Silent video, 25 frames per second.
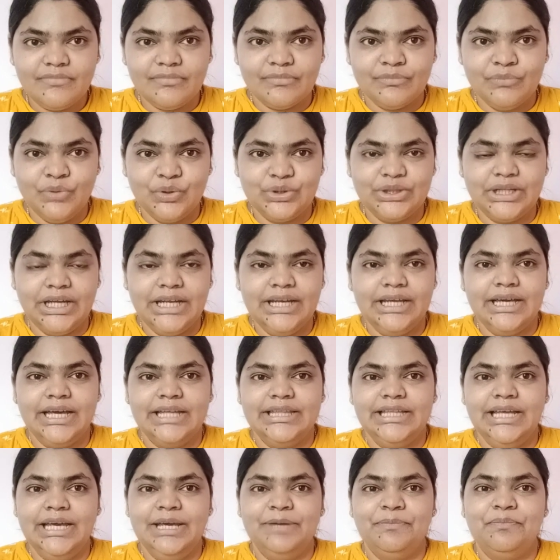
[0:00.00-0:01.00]

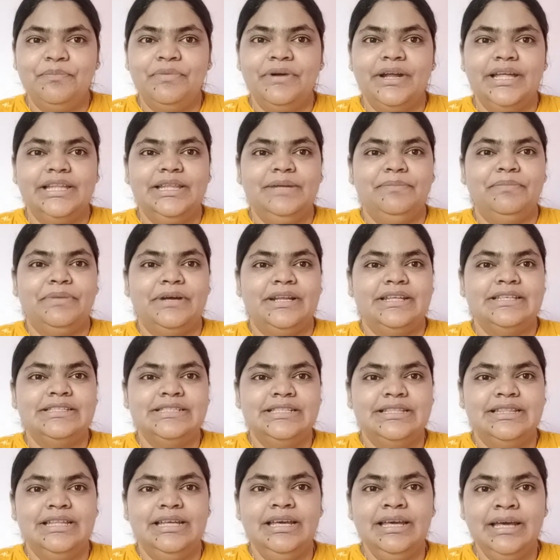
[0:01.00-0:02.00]
మొత్తానికైతే ఇప్పుడైతే
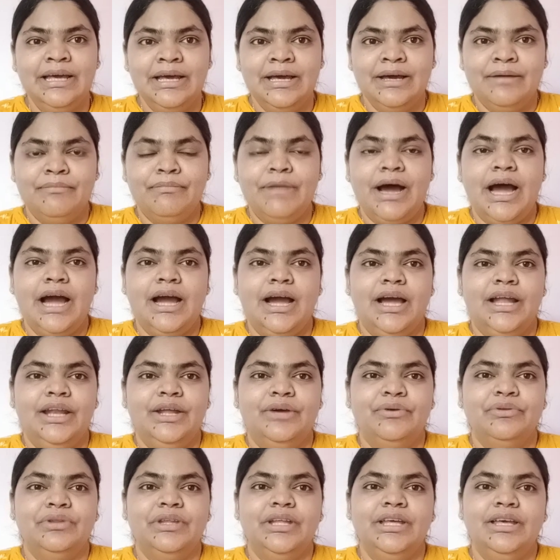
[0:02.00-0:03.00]
పరిస్థితి బాగానే
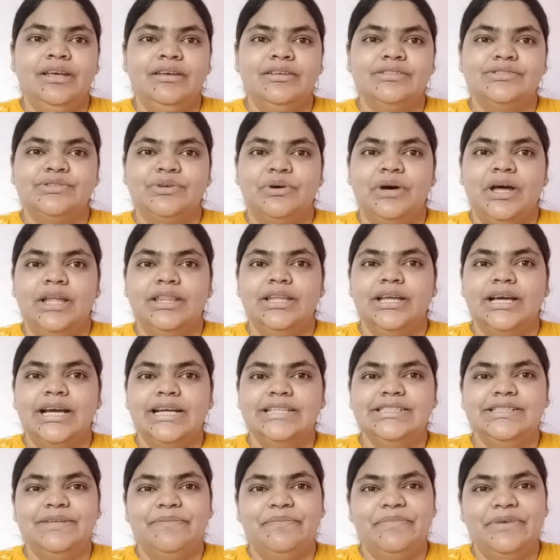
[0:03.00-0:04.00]
ఉంది సో అందుకని
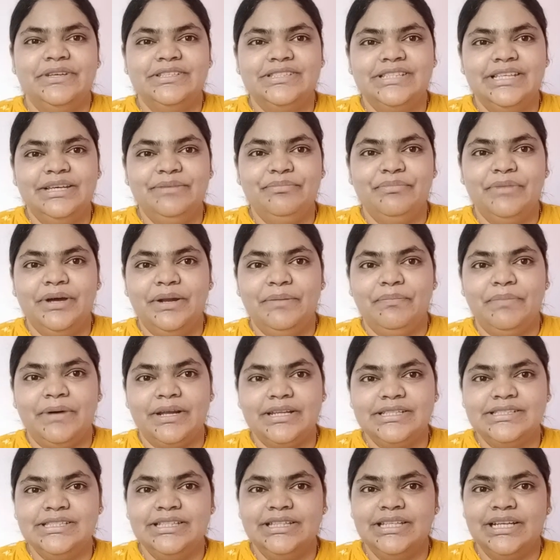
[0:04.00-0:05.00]
చెప్పేసి మరి
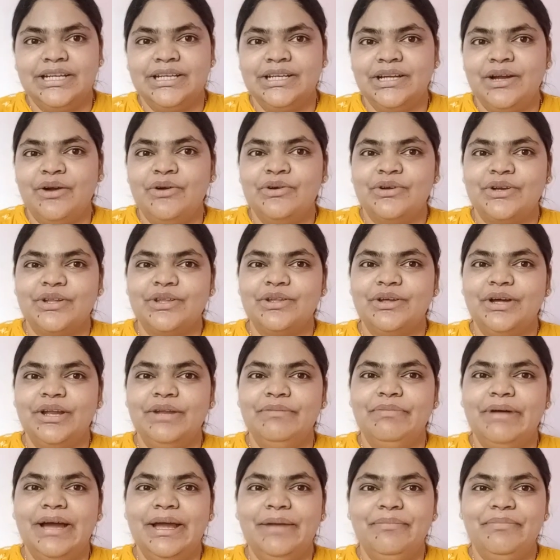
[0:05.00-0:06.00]
పరిస్థితి ఎట్లా ఉంటుందో అని
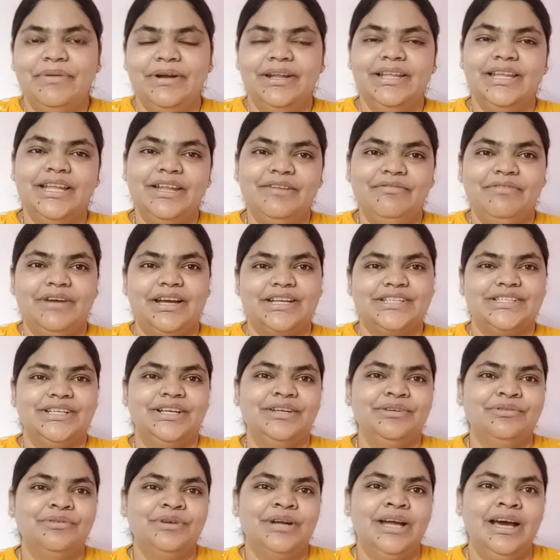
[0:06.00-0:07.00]
భయపడి నేను
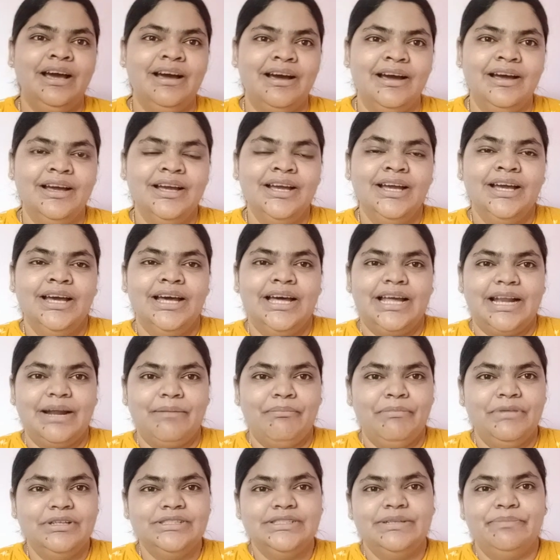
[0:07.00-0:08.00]
వర్షాన్ని కూడా
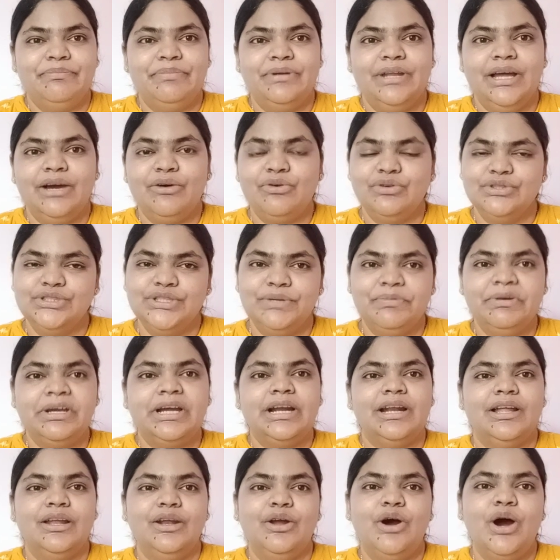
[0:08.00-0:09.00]
రమ్మని చెప్పిన కొంచెం
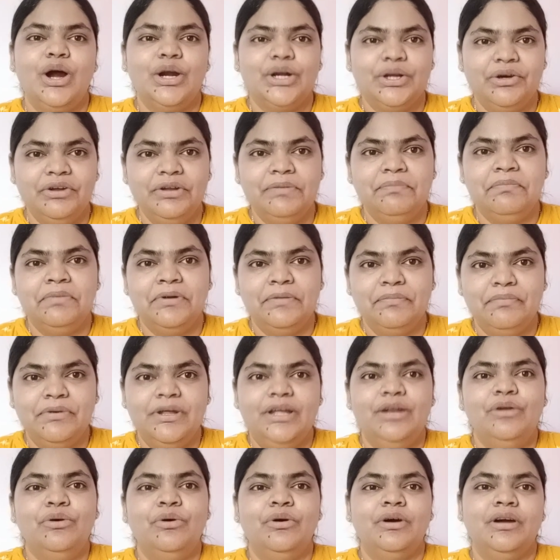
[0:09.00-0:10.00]
ఇక్కడ లాక్డౌన్ ఇప్పుడిప్పుడే
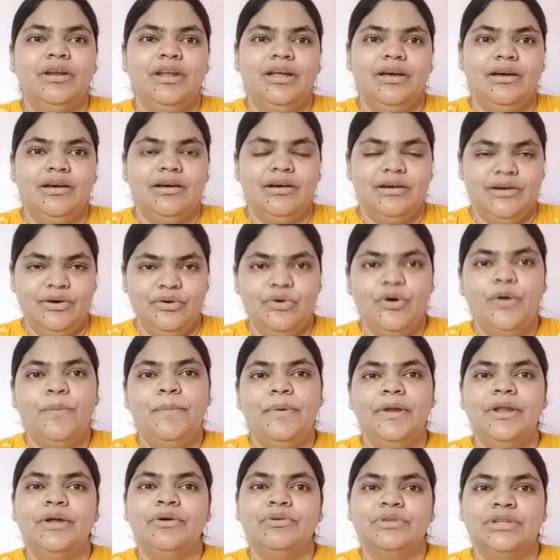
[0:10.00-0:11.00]
లోకల్
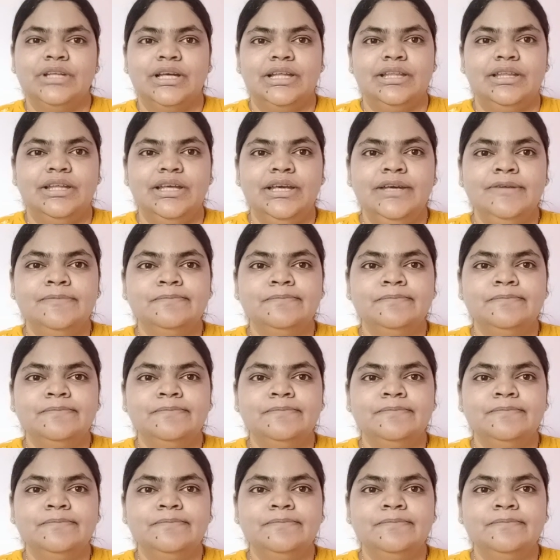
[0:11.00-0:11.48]
ఓపెన్ అవుతుంది